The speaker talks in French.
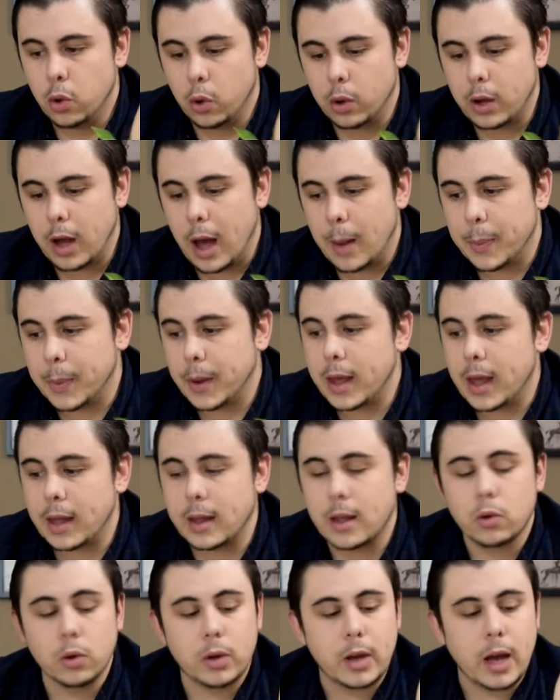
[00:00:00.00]
Donc, après, il
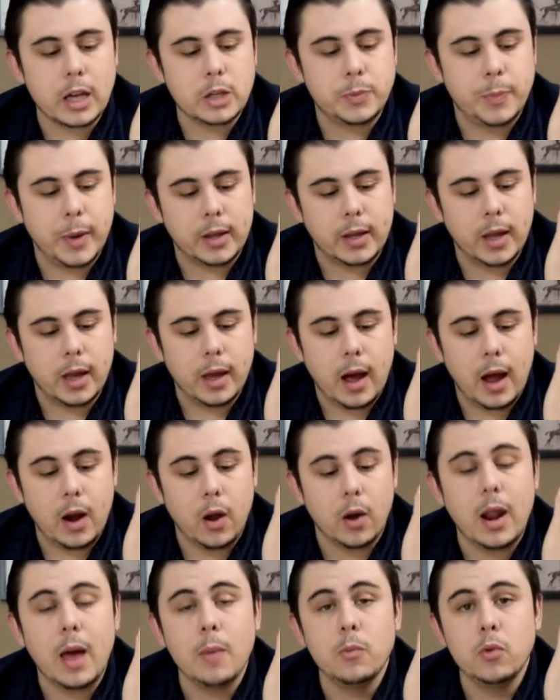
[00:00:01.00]
y a des trucs à respecter.
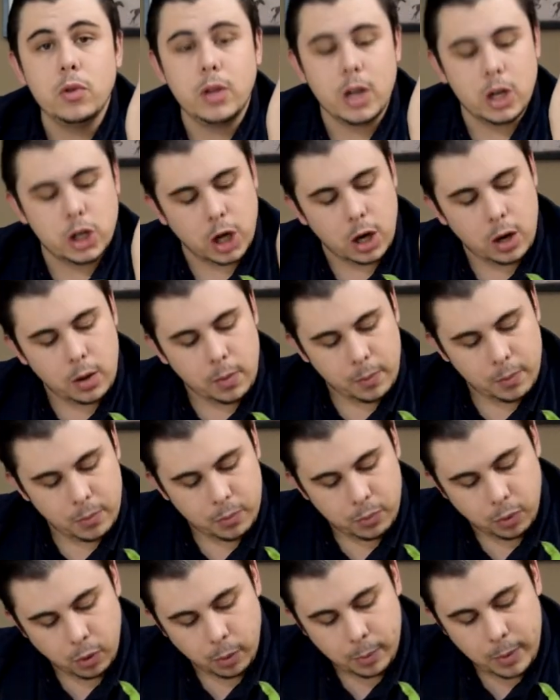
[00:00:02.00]
Alors, la mue, déjà,
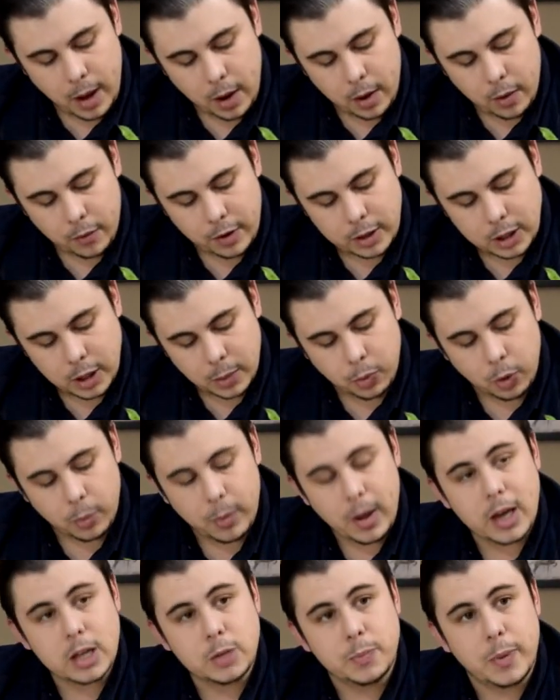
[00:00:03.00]
pour bien, on va dire,
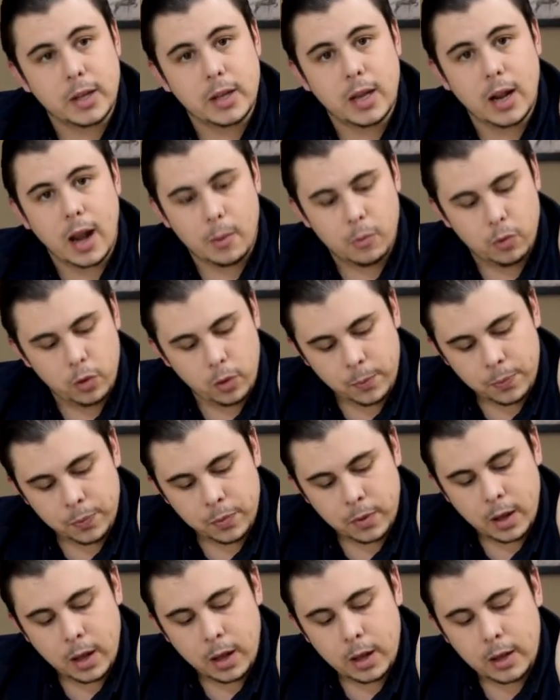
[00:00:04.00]
pour bien respecter la mue,
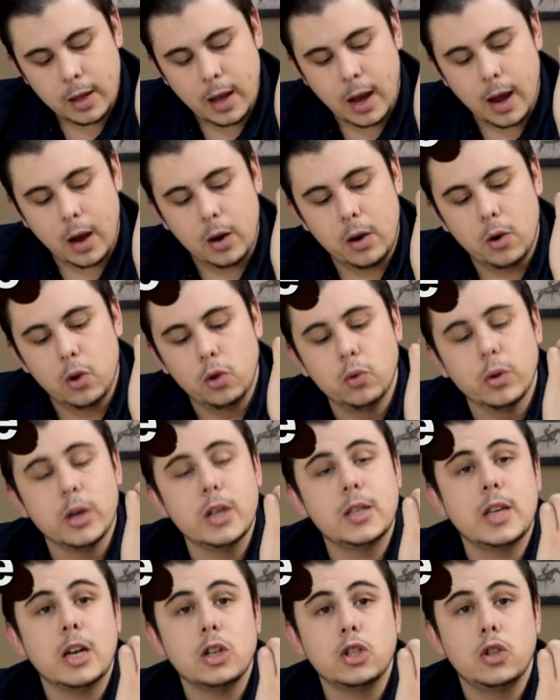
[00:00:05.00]
il y a le
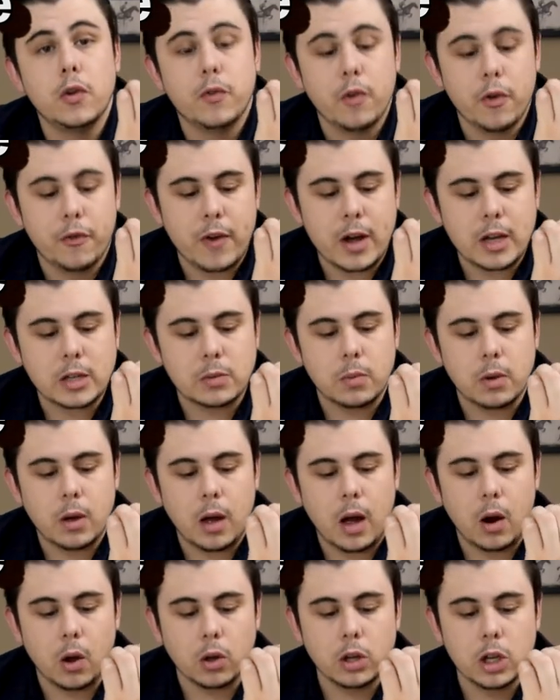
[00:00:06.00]
nourrissage de vos
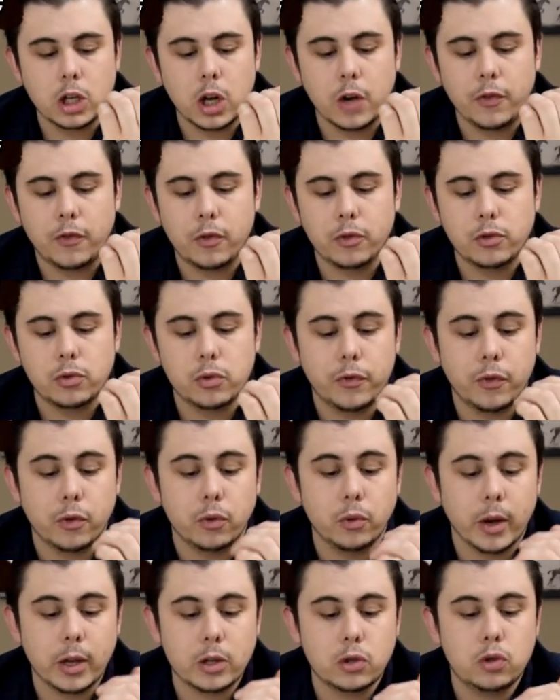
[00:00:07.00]
phasmes. Alors déjà, il
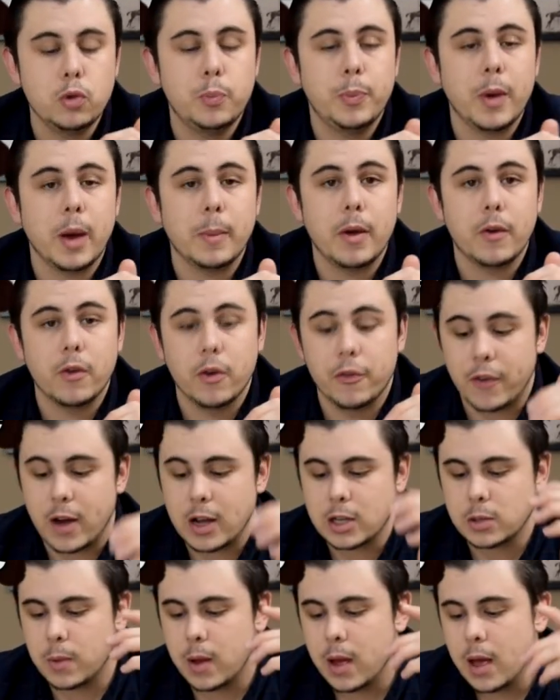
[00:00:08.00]
faut, nourrir super bien vos
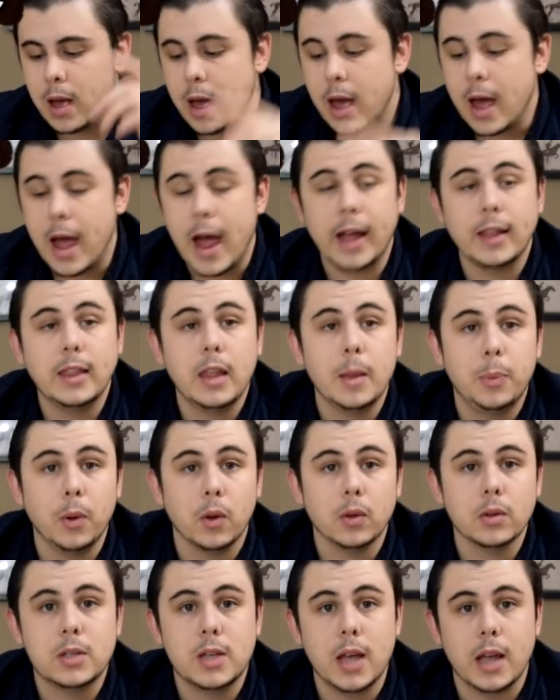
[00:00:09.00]
phasmes avec des
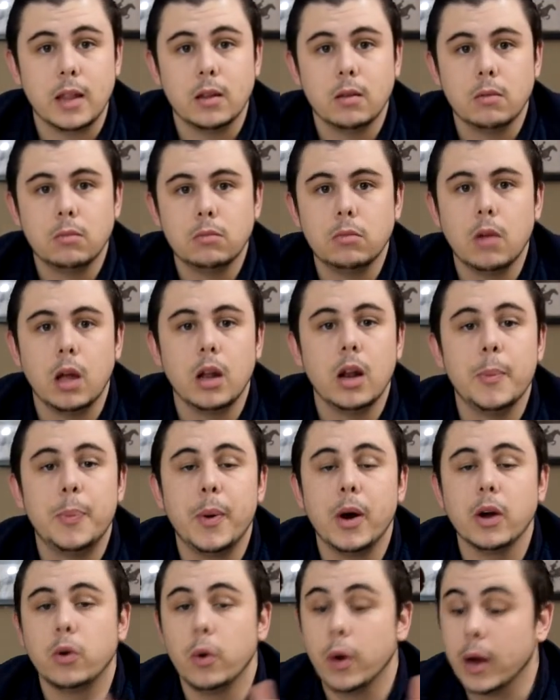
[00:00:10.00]
plantes saines.
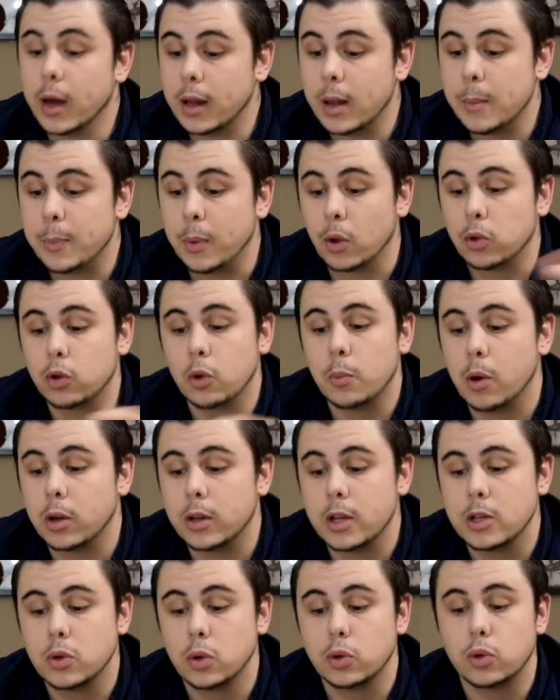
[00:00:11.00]
N'allez pas cueillir les plantes au
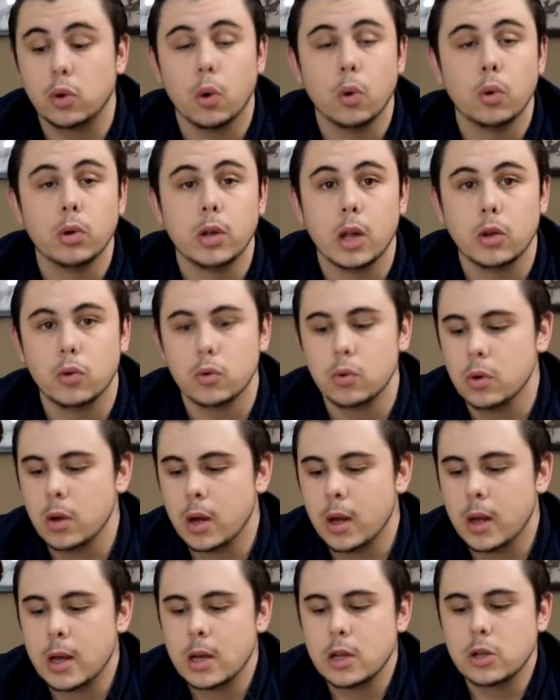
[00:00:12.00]
bord des autoroutes et
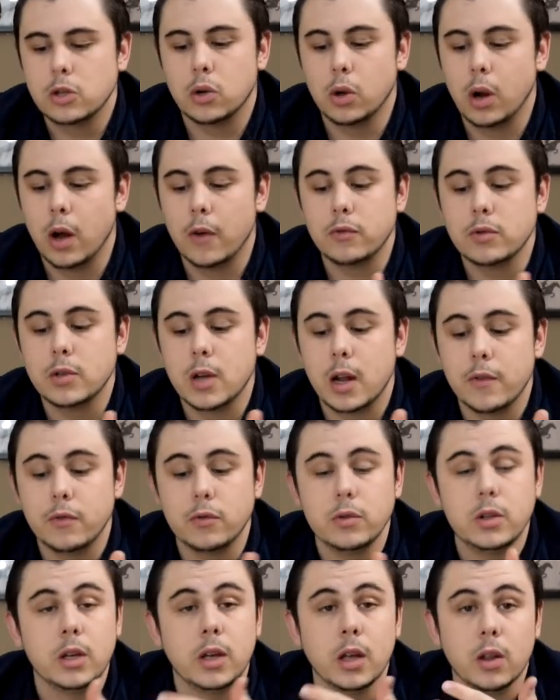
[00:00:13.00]
tout, parce que là, vous
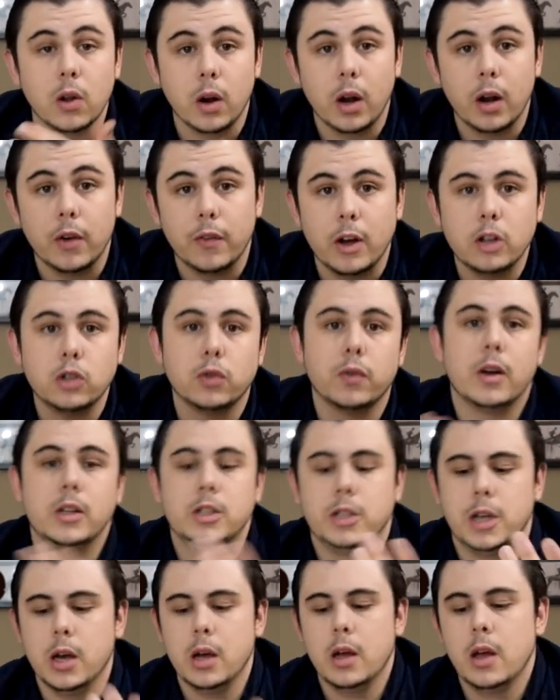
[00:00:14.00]
allez vous niquer dans l'élevage, on
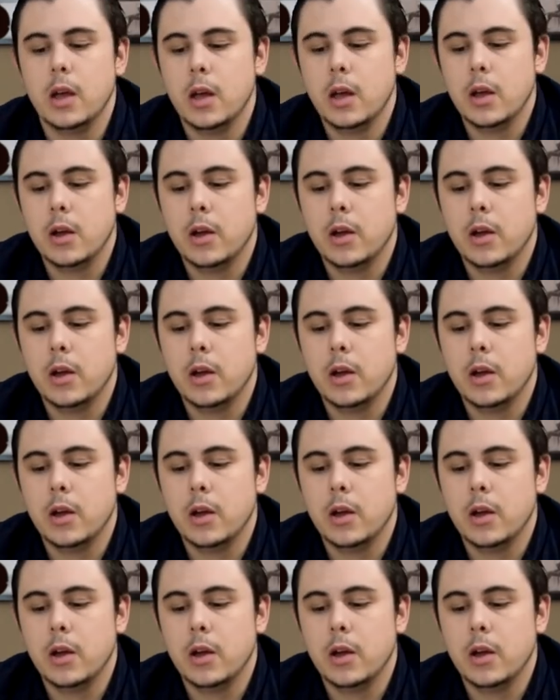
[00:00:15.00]
va dire.